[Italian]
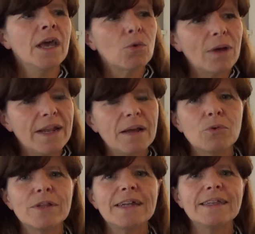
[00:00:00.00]
qual è la
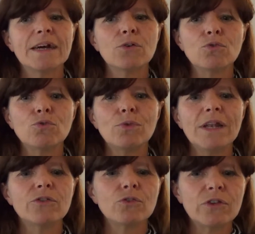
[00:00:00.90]
modalità con cui
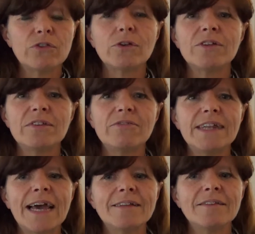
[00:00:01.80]
l'associazione si
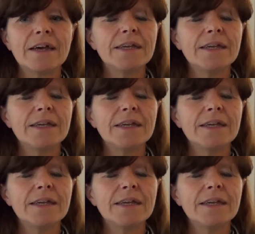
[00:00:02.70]
finanzia.